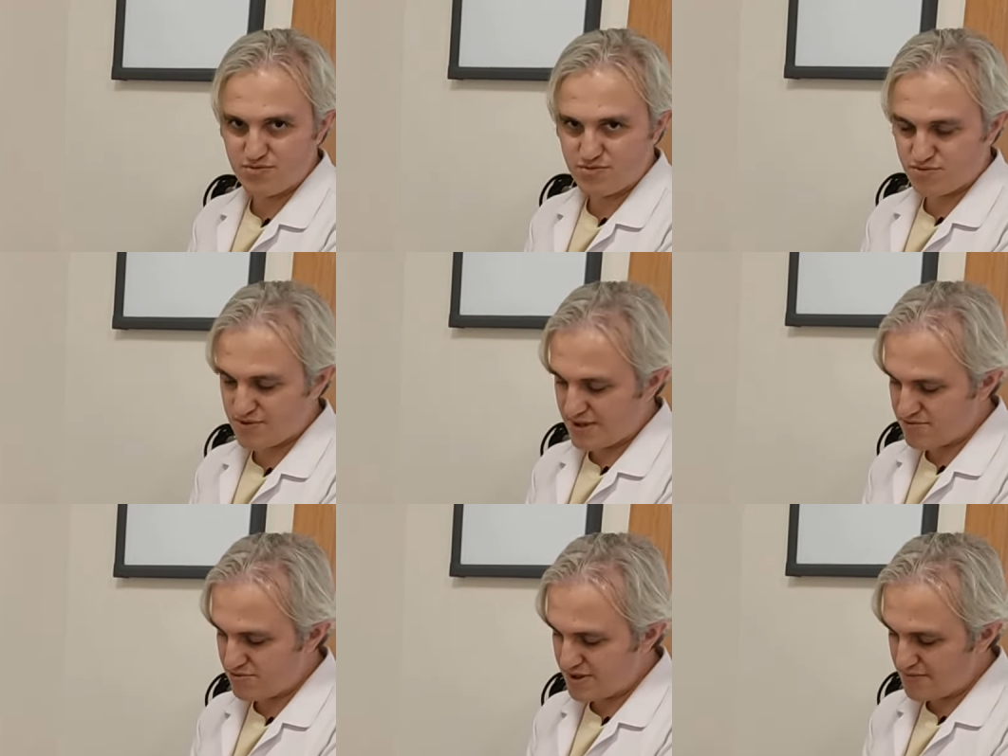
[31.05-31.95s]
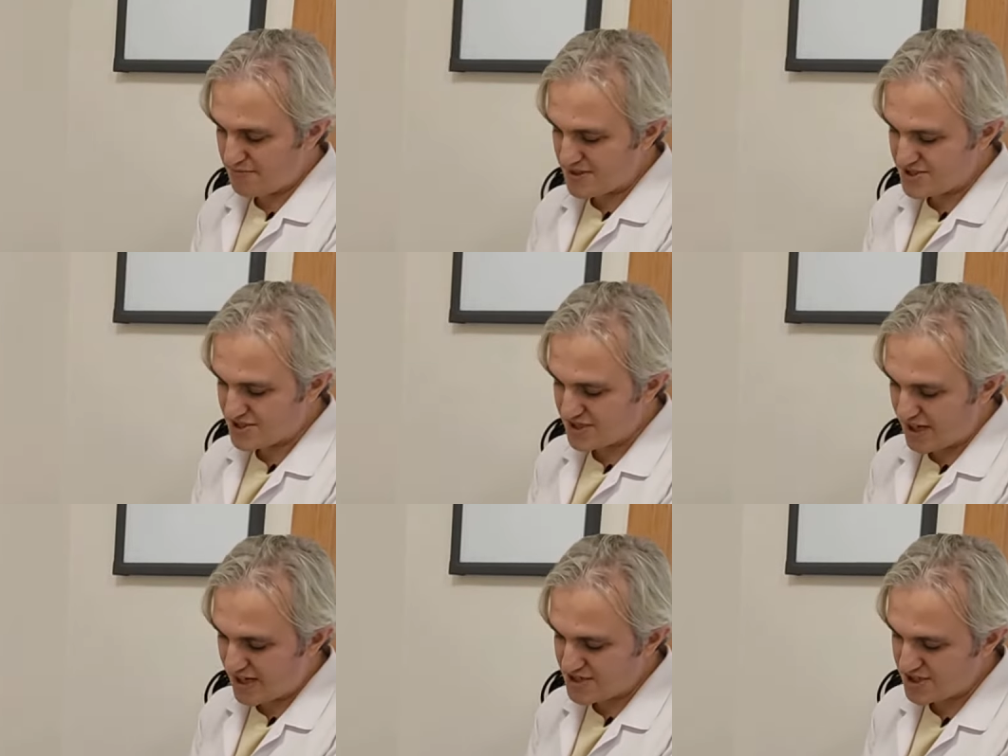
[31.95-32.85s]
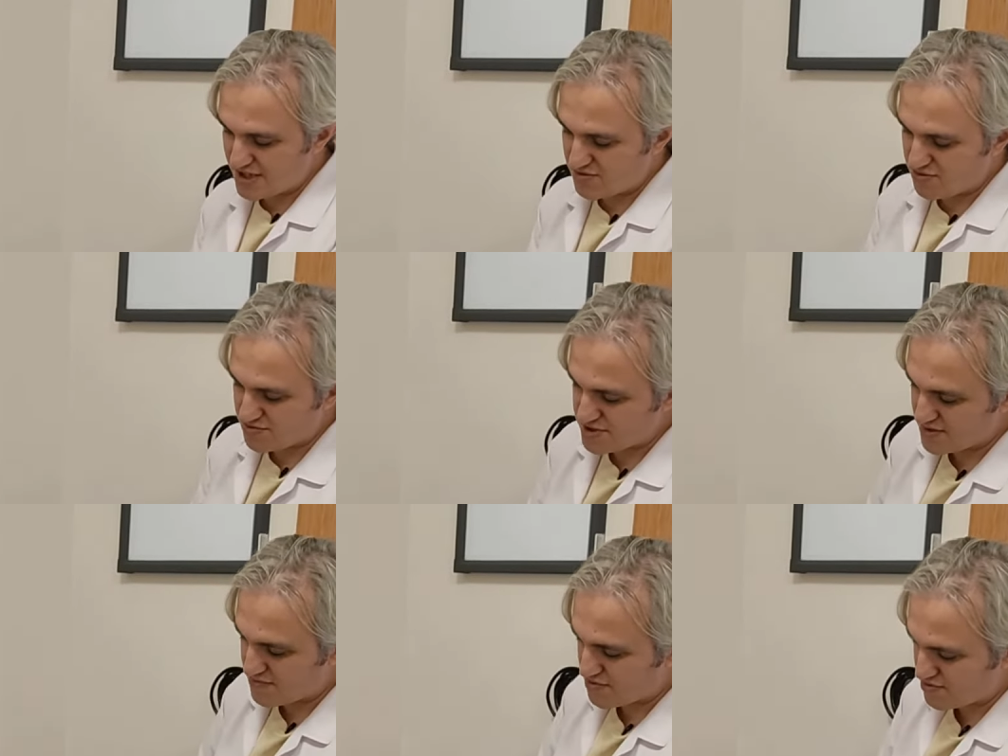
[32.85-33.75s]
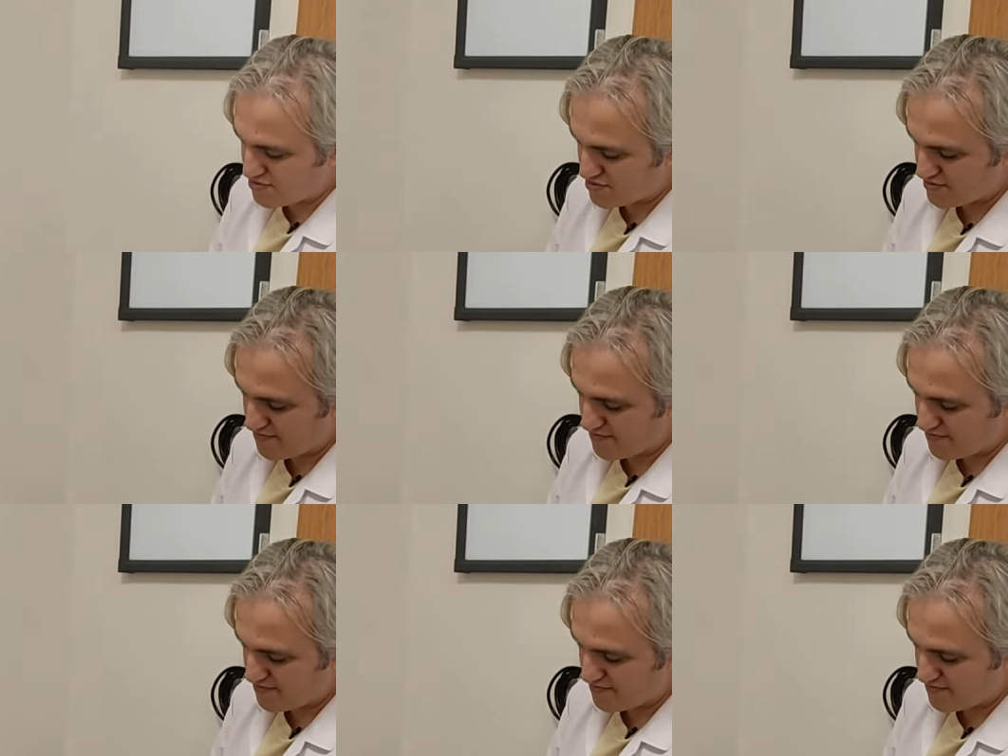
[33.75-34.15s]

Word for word: tuttuktan sonra başını aşağıya doğru çeviriyoruz.